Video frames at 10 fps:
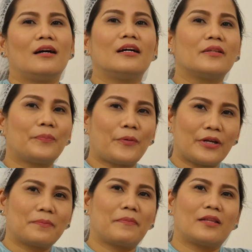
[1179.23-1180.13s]
an
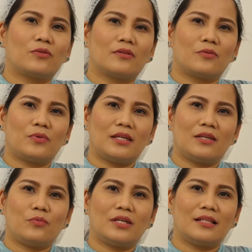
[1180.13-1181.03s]
appointment,
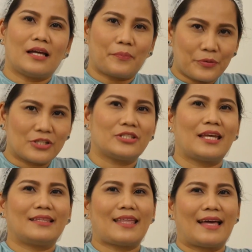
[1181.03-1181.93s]
we will
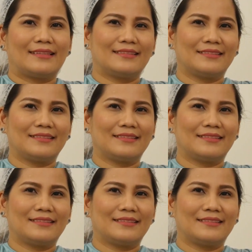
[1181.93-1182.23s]
appreciate that.